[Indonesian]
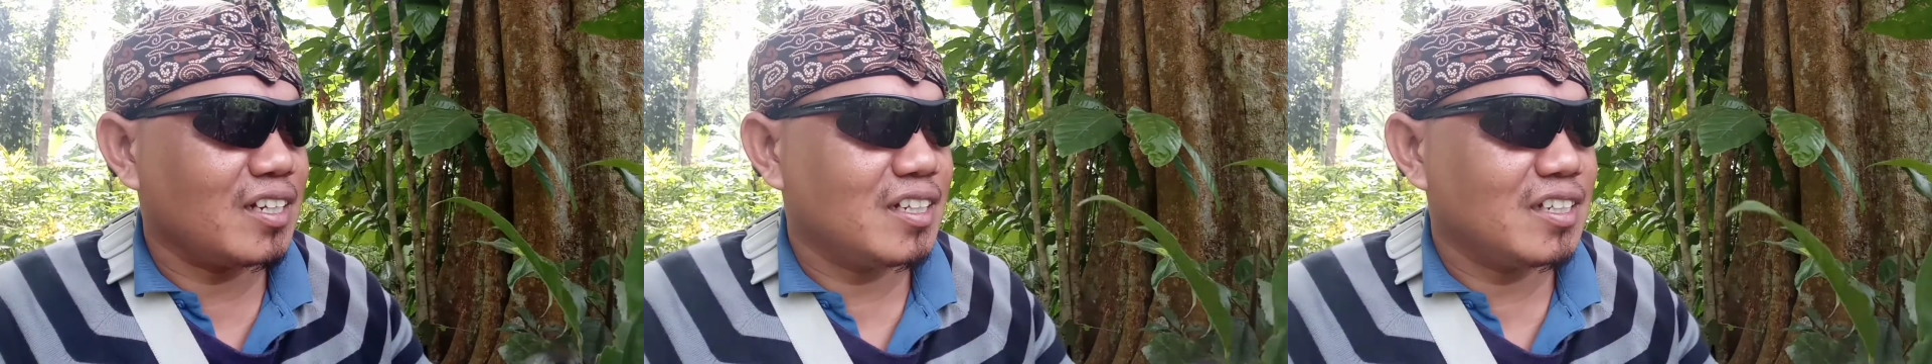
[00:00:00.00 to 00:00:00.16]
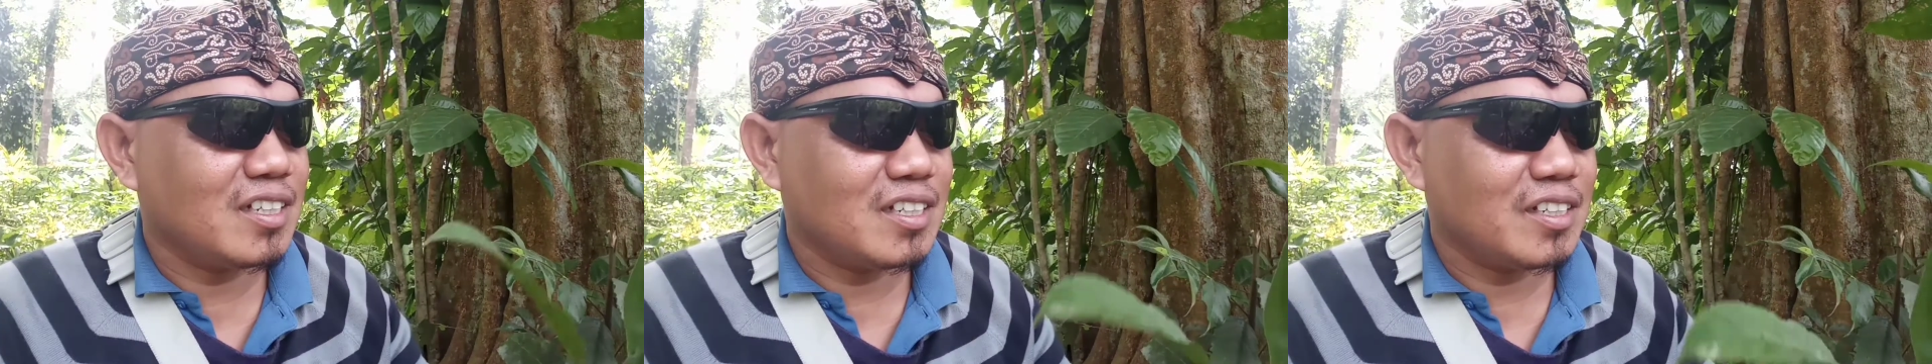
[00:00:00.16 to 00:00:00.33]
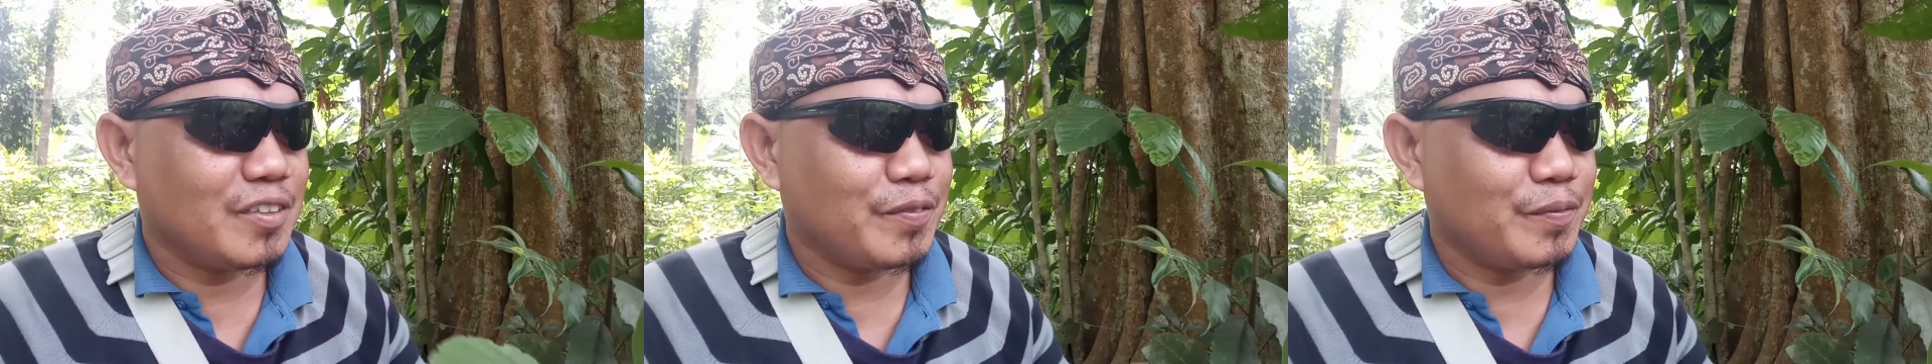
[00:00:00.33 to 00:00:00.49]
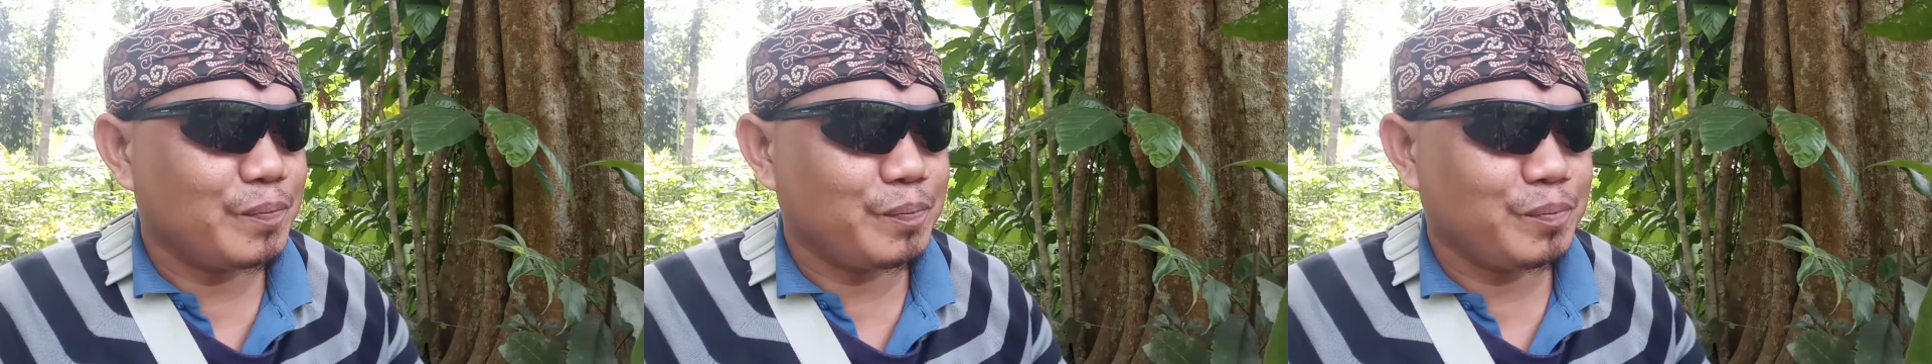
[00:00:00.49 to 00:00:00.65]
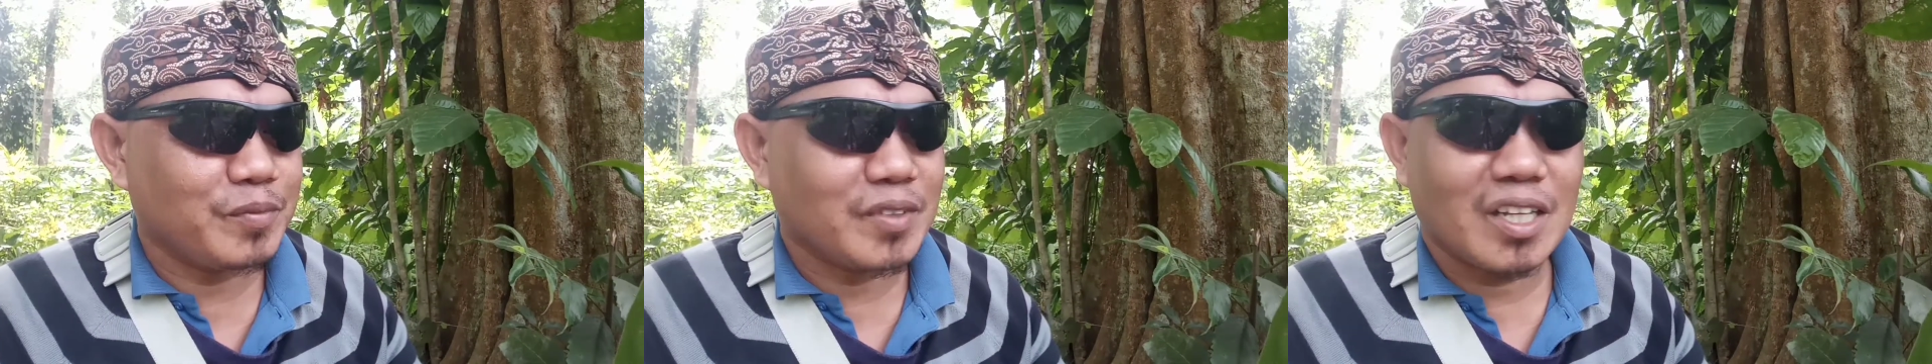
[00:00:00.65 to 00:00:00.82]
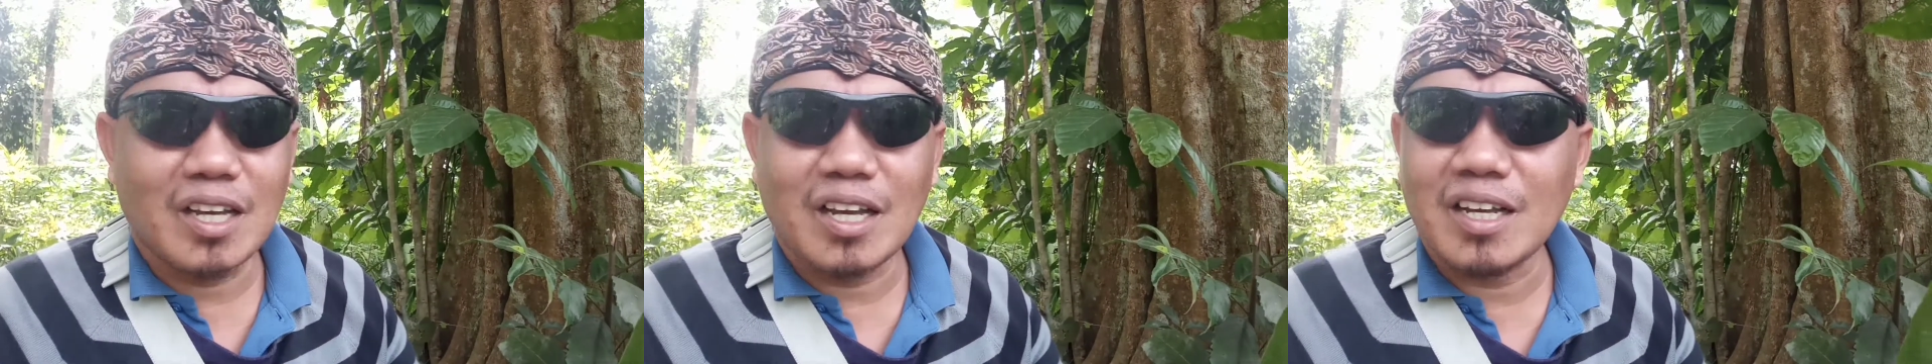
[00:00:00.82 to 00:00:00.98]
ini
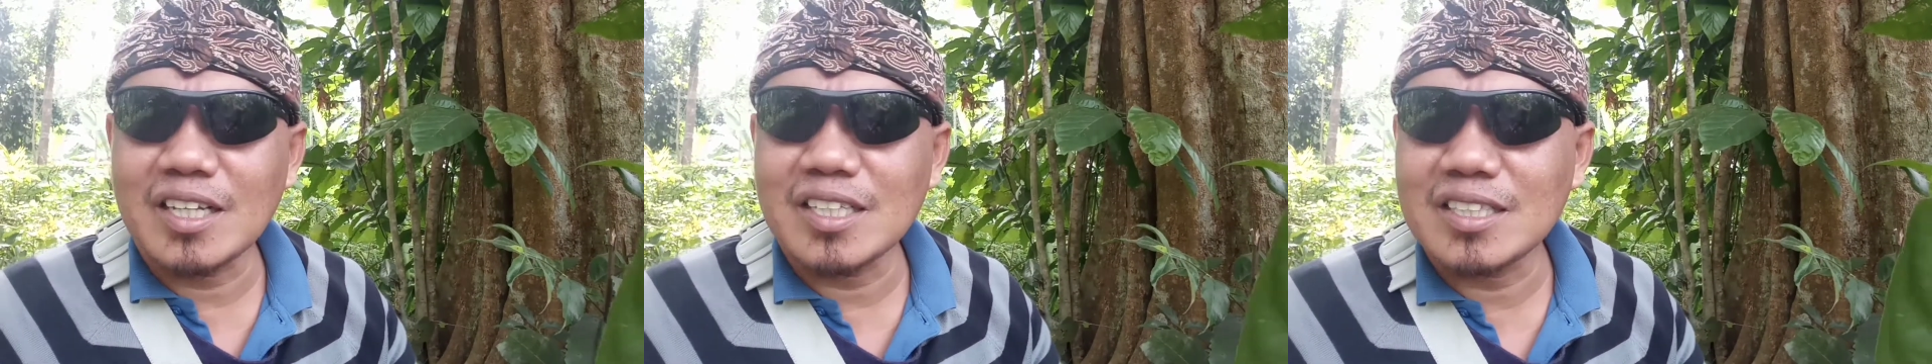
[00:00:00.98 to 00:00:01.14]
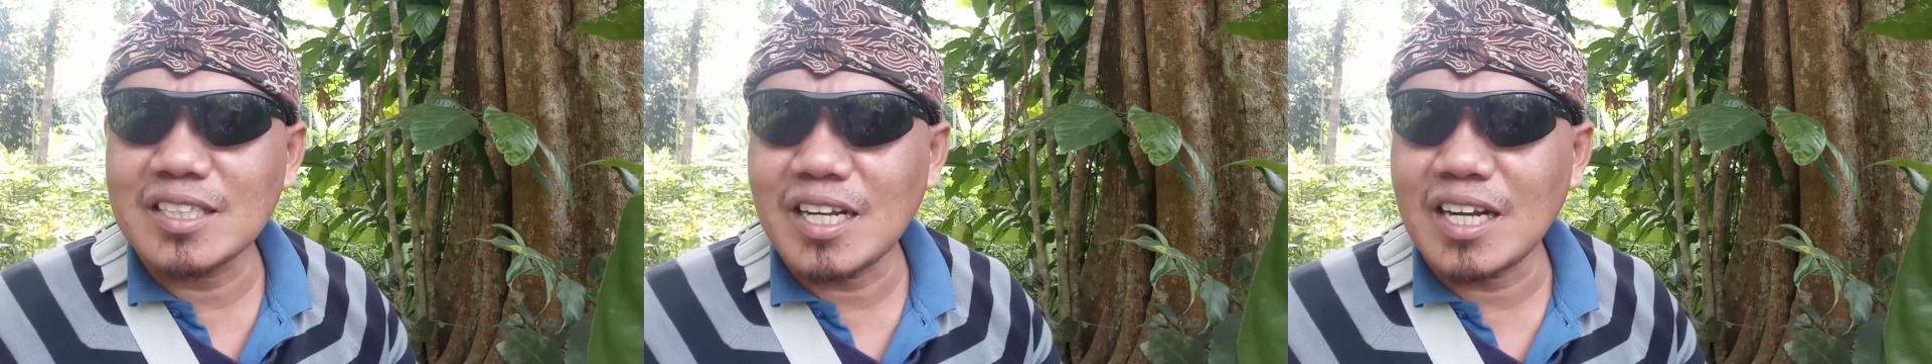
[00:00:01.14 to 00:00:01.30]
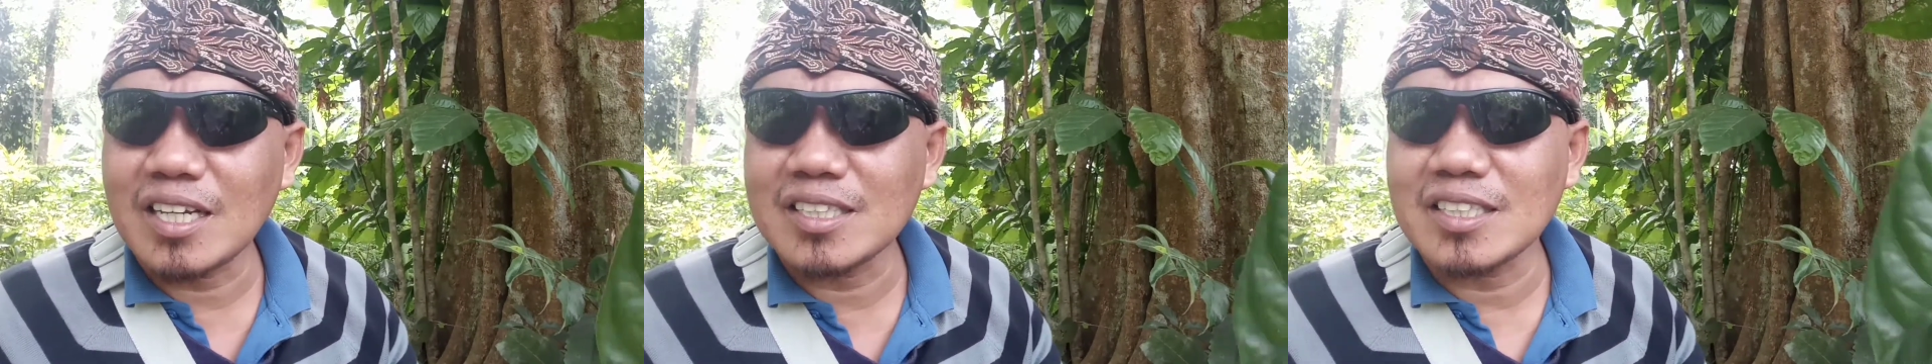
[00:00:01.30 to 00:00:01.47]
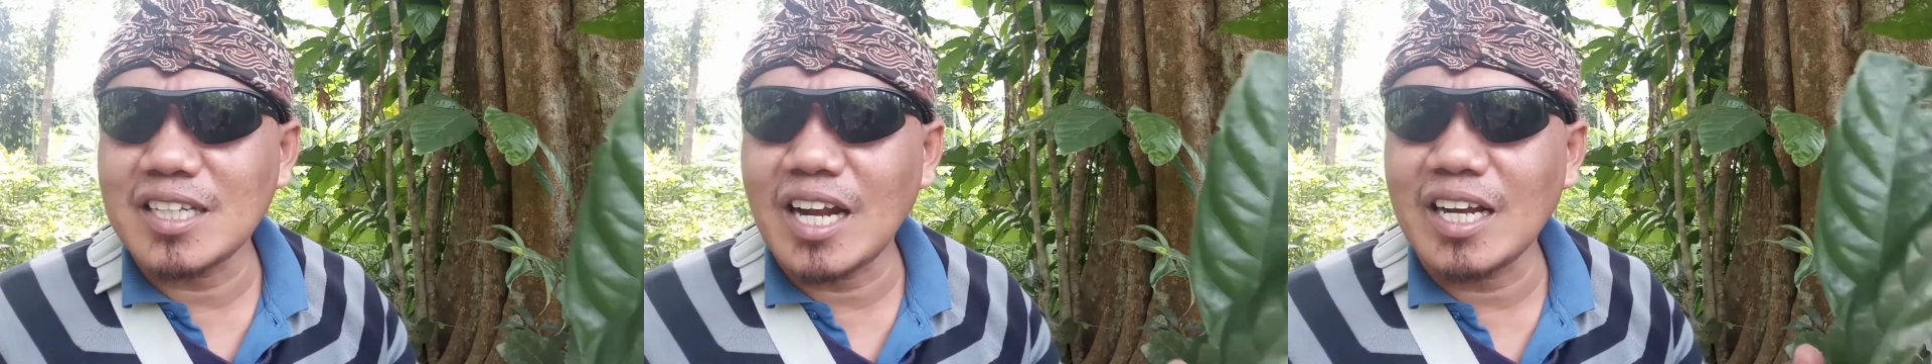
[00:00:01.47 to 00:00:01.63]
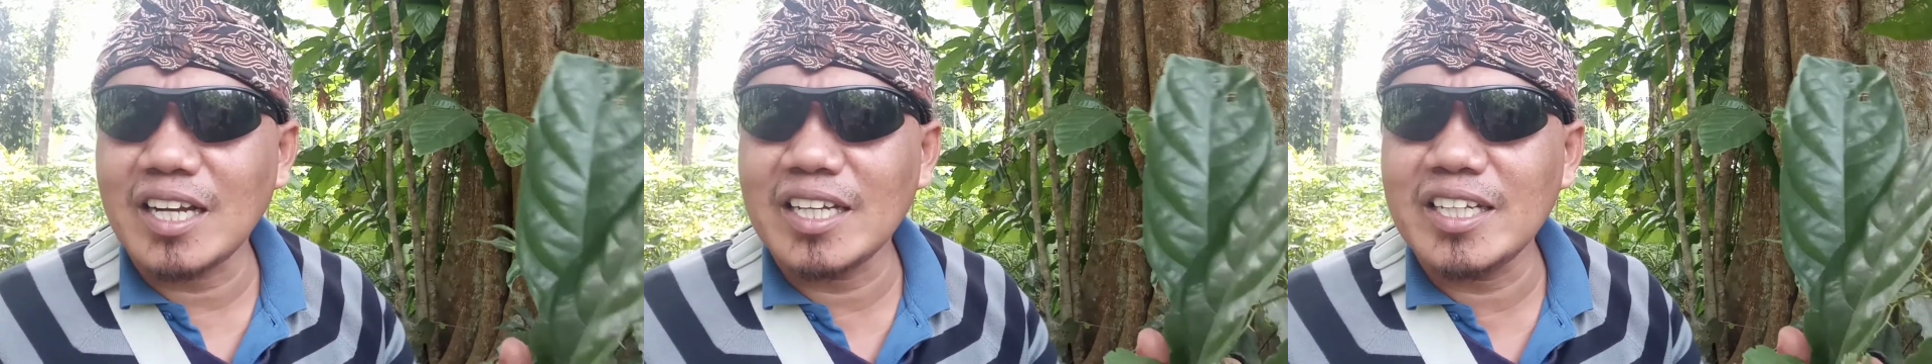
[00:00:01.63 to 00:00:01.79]
serak-serak